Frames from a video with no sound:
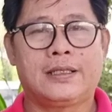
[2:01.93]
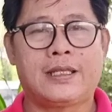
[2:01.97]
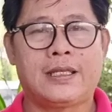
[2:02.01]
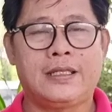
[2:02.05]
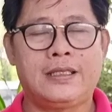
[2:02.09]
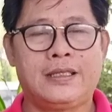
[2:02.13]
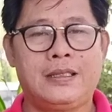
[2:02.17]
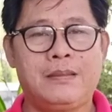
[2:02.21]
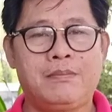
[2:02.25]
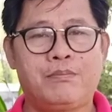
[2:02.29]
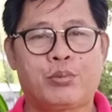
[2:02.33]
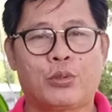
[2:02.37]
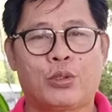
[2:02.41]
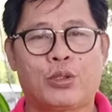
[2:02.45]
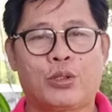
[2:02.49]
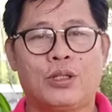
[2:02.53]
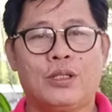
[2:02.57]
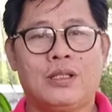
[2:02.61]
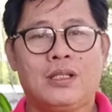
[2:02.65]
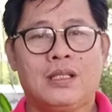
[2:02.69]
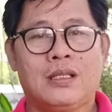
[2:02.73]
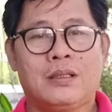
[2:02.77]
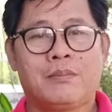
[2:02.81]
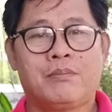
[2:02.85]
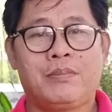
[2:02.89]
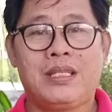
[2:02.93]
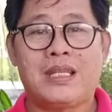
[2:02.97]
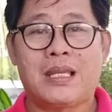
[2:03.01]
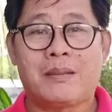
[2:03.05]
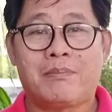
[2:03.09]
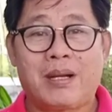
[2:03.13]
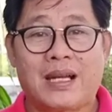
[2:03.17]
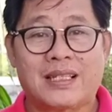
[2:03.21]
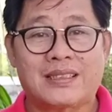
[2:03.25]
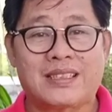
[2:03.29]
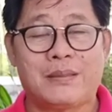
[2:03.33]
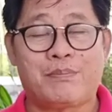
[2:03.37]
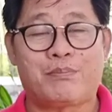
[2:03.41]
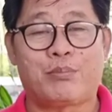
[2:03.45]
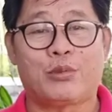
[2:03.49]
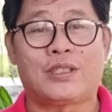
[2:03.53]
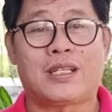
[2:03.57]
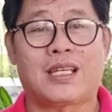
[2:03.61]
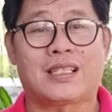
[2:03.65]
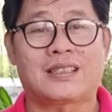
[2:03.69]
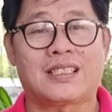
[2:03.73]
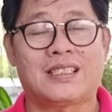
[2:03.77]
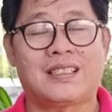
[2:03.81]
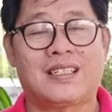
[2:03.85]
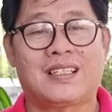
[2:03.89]
gayon din po, binabati po
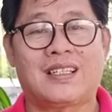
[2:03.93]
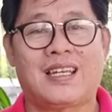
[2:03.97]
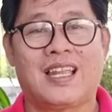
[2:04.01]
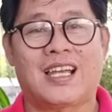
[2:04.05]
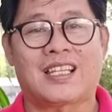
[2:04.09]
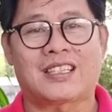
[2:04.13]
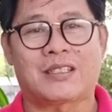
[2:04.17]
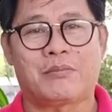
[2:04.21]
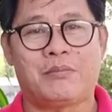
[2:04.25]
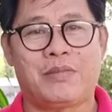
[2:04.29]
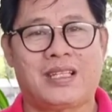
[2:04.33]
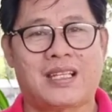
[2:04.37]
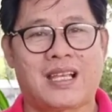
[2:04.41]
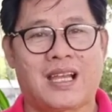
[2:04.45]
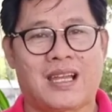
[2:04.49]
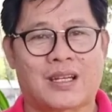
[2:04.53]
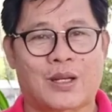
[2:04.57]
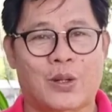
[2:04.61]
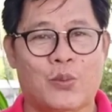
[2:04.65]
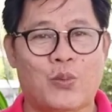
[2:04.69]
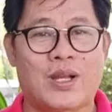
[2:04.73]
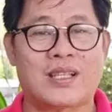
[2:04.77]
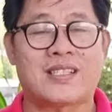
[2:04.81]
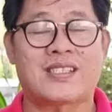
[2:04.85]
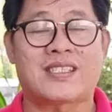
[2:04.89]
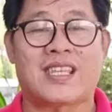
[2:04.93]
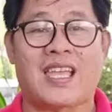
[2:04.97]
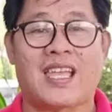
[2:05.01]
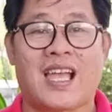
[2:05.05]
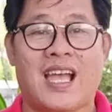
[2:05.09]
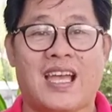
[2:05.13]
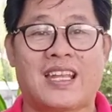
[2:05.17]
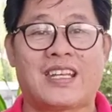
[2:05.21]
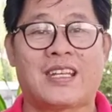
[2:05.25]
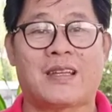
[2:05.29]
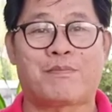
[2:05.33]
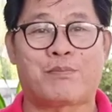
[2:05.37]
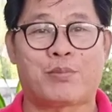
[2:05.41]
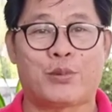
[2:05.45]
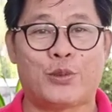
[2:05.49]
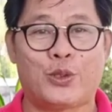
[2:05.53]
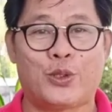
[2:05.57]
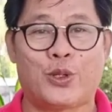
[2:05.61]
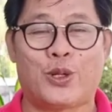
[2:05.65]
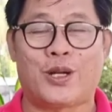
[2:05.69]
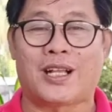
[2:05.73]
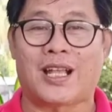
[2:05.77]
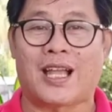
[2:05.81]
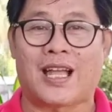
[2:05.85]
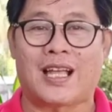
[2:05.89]
natin ng lahat ng may kaarawan. Si Hana
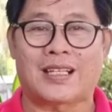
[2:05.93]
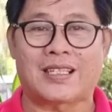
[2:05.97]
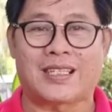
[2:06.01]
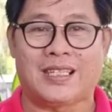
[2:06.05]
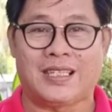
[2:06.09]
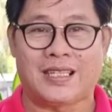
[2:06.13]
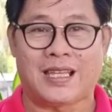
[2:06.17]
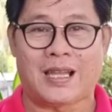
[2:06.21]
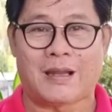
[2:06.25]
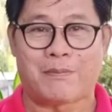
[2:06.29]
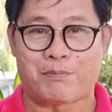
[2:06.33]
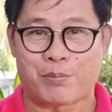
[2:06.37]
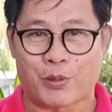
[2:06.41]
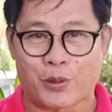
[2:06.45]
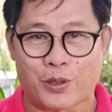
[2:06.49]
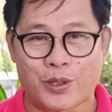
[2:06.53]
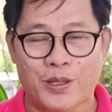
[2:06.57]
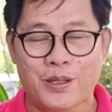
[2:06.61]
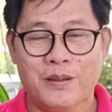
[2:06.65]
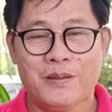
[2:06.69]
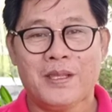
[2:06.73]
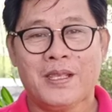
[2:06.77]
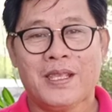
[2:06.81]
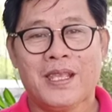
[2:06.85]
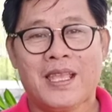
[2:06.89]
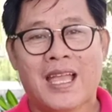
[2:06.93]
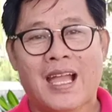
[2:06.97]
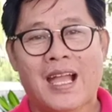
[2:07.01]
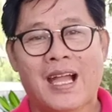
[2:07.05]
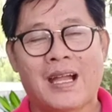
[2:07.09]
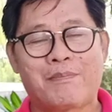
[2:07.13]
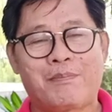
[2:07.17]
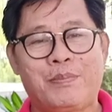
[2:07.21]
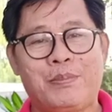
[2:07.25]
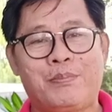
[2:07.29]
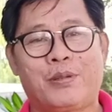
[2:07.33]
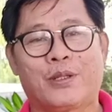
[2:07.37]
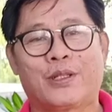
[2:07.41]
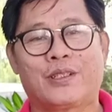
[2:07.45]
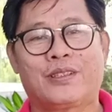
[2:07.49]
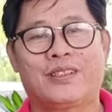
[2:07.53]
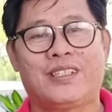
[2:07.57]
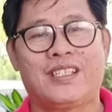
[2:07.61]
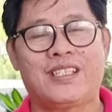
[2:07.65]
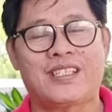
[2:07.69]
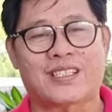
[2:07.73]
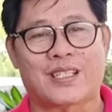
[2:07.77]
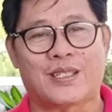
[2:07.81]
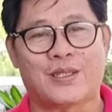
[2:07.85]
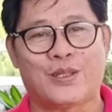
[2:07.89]
Puno, ang aking apo. Happy
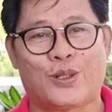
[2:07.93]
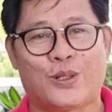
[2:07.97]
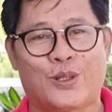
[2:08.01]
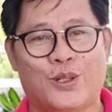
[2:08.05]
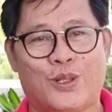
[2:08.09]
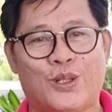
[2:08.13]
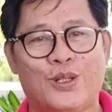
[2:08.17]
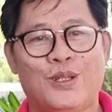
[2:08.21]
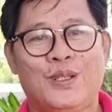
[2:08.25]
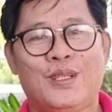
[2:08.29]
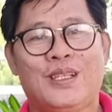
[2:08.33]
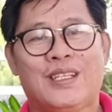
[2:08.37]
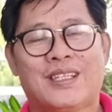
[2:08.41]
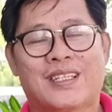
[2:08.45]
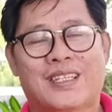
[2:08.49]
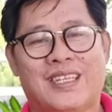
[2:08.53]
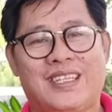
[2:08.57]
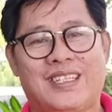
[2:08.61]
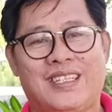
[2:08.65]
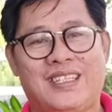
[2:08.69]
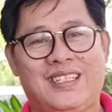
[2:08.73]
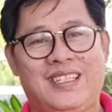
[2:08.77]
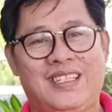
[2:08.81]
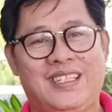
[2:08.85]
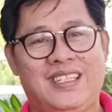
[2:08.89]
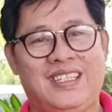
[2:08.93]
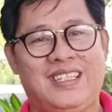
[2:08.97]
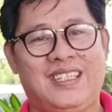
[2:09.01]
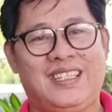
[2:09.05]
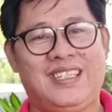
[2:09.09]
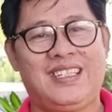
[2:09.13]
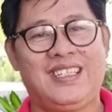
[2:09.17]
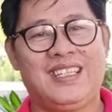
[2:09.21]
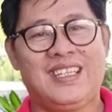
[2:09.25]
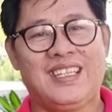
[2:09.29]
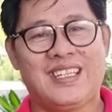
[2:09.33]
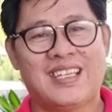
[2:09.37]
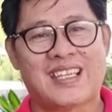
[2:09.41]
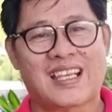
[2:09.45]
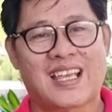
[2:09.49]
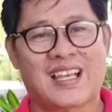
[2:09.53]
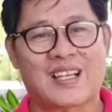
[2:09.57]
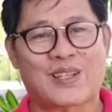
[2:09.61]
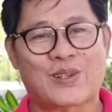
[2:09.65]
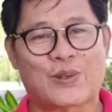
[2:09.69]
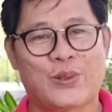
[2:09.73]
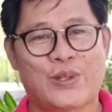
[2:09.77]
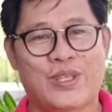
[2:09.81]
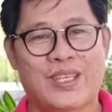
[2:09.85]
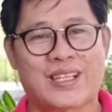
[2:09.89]
birthday sa iyo. Kay
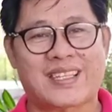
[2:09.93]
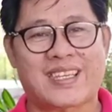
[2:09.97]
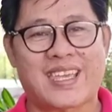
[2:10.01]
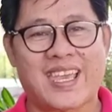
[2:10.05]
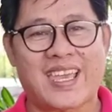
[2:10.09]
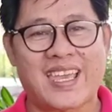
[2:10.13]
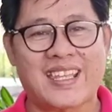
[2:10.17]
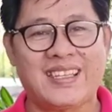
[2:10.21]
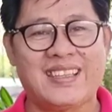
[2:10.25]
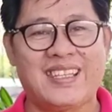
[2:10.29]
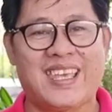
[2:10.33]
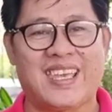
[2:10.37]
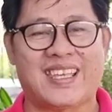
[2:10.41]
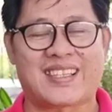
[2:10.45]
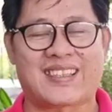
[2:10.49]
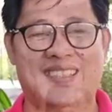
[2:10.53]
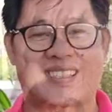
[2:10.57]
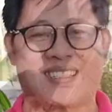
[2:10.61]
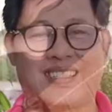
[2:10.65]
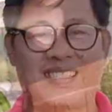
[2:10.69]
at Kuya Kenneth